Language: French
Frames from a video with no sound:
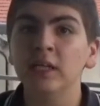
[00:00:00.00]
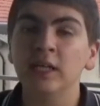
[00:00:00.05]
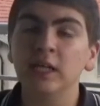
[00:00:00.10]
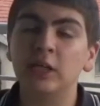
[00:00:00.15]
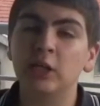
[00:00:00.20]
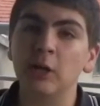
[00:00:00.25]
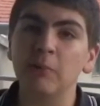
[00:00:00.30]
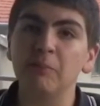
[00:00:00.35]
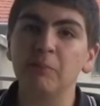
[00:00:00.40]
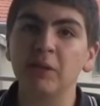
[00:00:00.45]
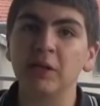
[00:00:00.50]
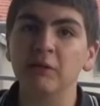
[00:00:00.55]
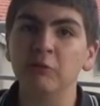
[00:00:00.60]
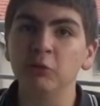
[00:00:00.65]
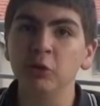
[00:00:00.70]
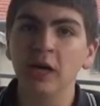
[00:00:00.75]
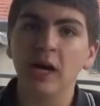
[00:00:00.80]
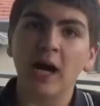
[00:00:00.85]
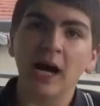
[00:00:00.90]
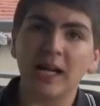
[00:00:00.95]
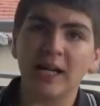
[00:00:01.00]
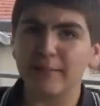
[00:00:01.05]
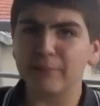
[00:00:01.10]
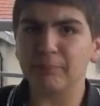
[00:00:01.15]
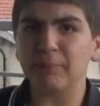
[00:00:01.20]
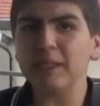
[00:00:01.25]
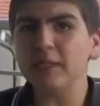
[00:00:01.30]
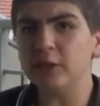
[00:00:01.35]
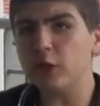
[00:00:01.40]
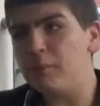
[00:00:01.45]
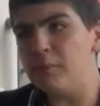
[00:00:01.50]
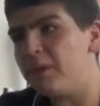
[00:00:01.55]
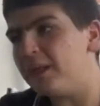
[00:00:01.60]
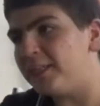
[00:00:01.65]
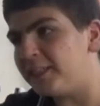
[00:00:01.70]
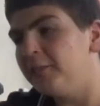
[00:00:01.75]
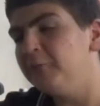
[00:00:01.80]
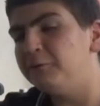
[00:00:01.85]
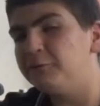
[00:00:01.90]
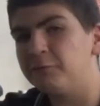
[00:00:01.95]
et comme prévu, un sprint
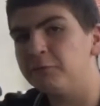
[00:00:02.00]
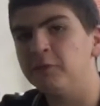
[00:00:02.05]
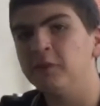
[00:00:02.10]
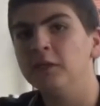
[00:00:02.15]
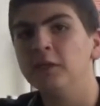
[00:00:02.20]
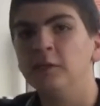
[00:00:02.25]
massif.